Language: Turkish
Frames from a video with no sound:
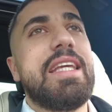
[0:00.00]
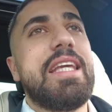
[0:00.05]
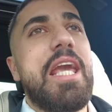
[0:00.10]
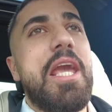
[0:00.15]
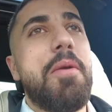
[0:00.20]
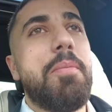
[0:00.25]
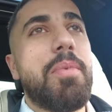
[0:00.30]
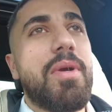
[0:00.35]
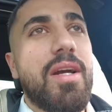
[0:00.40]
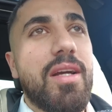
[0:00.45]

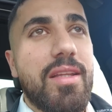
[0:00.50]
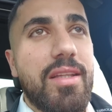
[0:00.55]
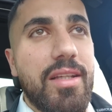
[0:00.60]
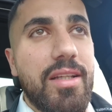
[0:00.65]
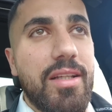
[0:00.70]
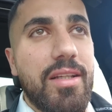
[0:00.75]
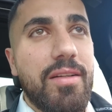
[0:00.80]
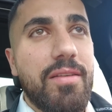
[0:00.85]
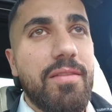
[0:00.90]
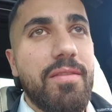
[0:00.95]
Cape
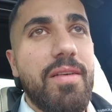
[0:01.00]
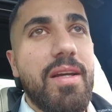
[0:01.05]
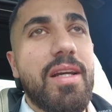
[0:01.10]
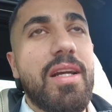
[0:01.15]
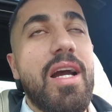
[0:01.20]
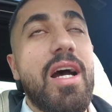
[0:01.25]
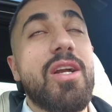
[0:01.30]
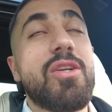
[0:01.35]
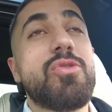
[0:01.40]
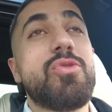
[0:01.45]
Cod'ı ve
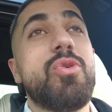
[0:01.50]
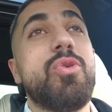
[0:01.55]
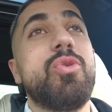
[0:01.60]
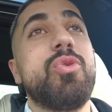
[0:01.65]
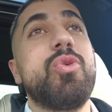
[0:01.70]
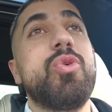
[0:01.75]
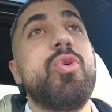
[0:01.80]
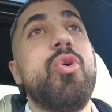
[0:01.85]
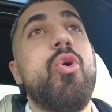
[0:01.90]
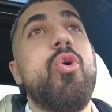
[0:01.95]

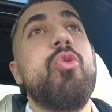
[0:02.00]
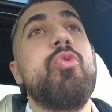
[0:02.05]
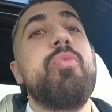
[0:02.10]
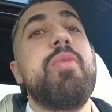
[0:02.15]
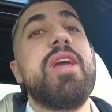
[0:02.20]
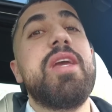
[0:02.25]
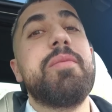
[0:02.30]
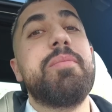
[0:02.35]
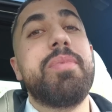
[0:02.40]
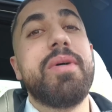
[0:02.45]
garsonluğu
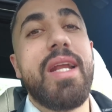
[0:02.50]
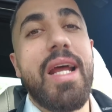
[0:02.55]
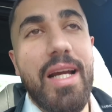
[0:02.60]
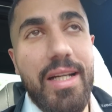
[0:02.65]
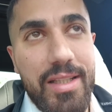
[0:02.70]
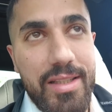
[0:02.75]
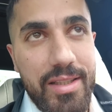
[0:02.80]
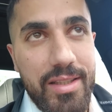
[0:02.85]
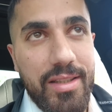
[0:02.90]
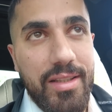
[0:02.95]
övmeyi
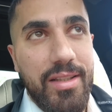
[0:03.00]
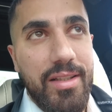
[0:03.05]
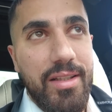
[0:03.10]
bırak